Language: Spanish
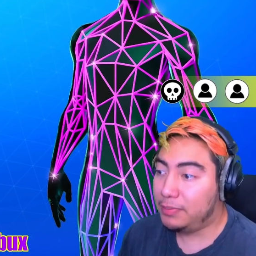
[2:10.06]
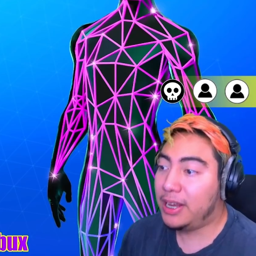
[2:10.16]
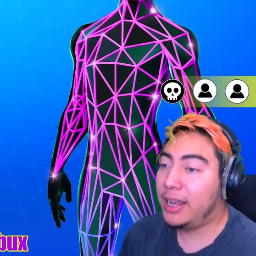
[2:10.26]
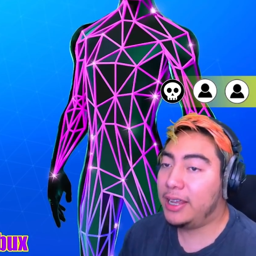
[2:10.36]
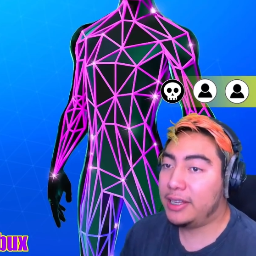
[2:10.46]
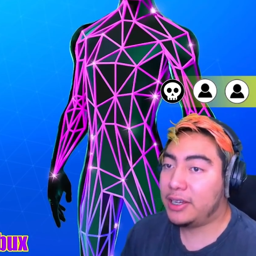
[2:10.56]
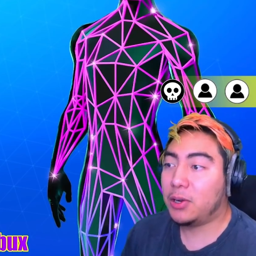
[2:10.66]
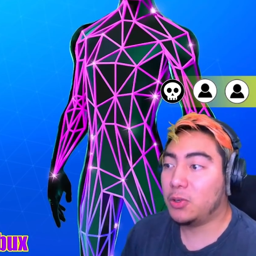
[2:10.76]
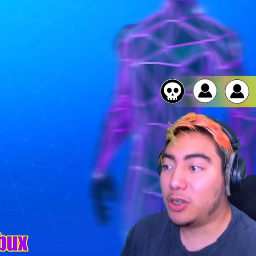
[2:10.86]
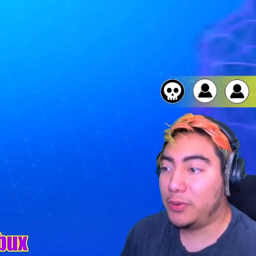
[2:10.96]
ahí,
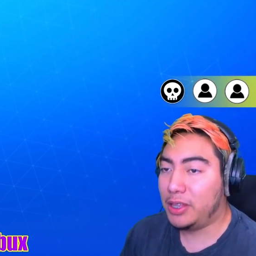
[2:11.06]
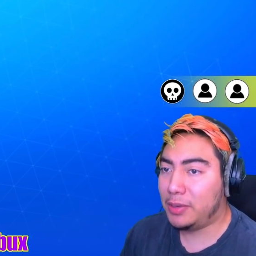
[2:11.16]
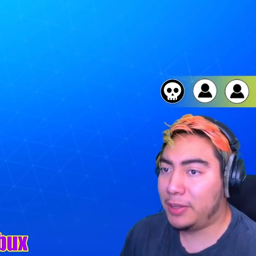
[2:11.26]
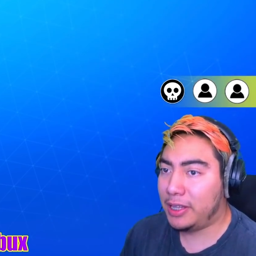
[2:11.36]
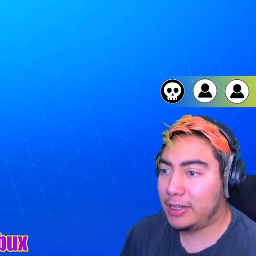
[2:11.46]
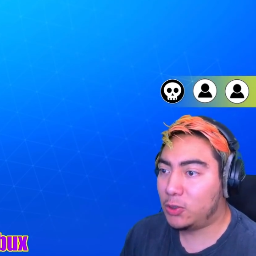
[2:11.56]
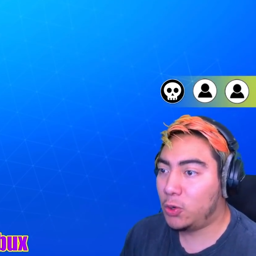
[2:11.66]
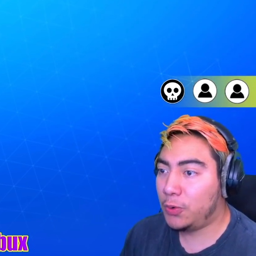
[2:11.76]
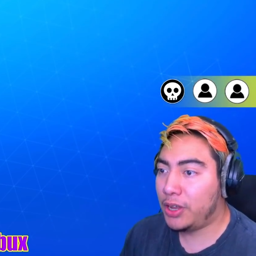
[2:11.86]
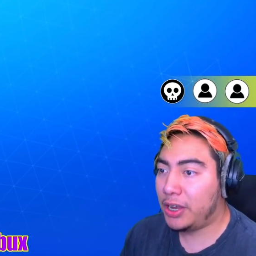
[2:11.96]
chicos. Evidentemente era su
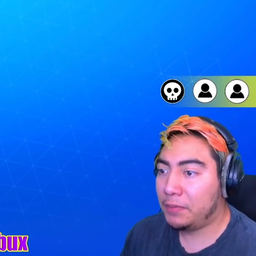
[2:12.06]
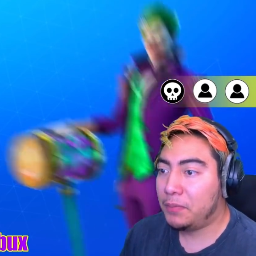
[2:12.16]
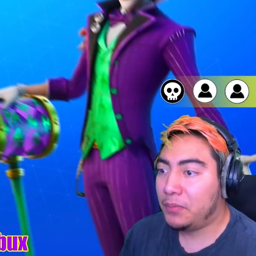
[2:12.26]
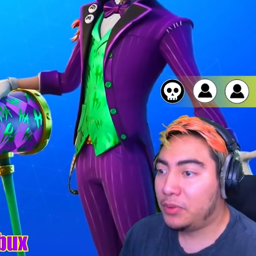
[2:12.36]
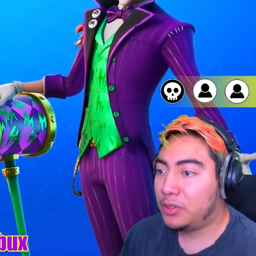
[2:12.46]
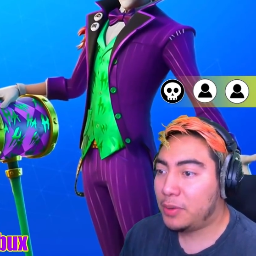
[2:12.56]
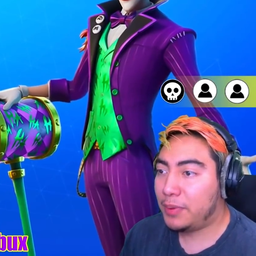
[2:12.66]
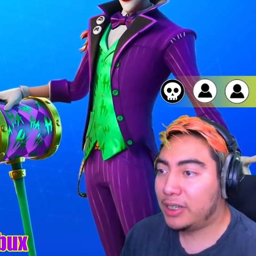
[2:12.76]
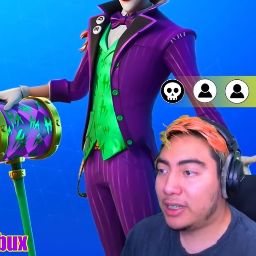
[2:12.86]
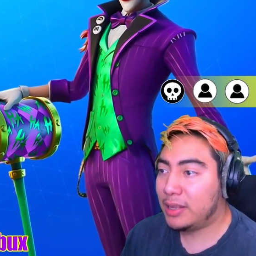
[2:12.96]
novia. Se
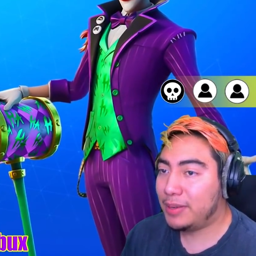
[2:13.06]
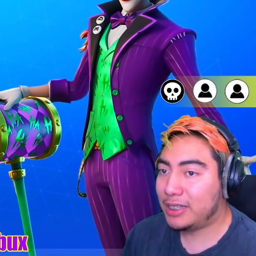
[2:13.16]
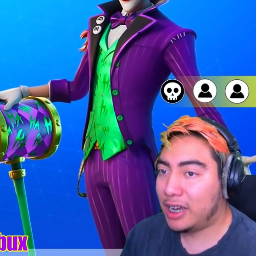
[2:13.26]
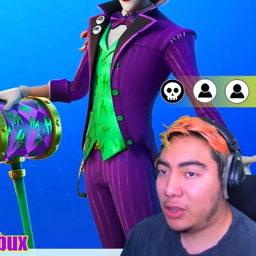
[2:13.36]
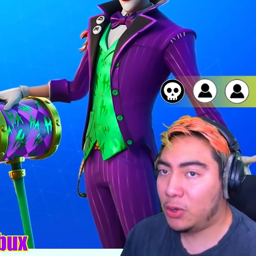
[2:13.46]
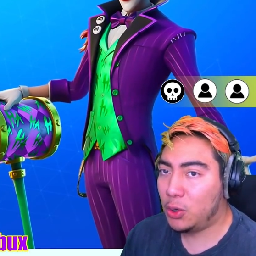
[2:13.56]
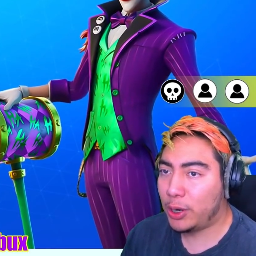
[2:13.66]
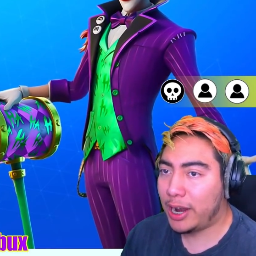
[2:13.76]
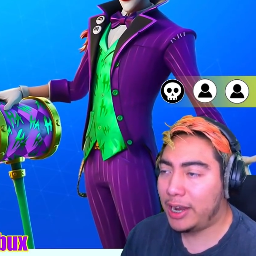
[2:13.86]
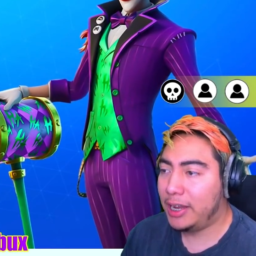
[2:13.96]
parecen demasiado. Ok,
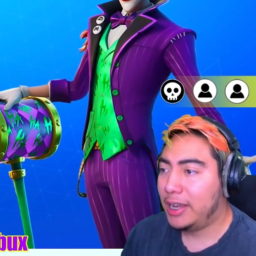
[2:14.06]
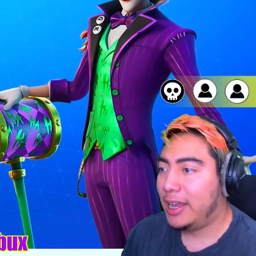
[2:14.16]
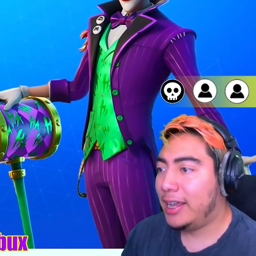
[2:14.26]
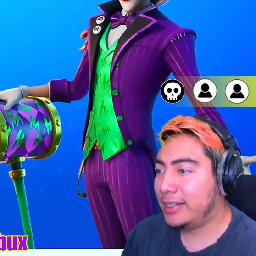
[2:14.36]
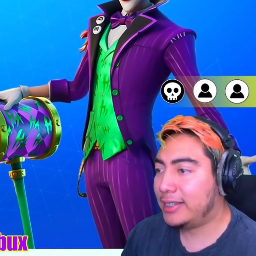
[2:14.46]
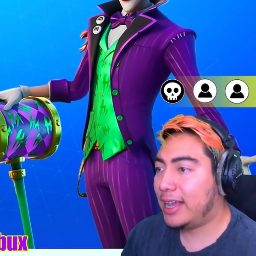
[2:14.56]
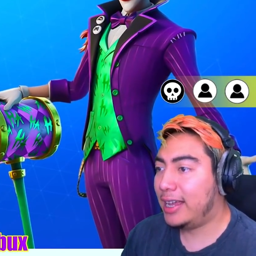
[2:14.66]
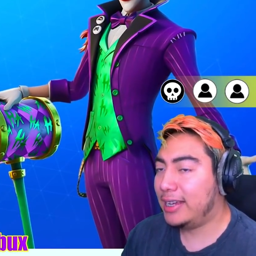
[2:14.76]
esta es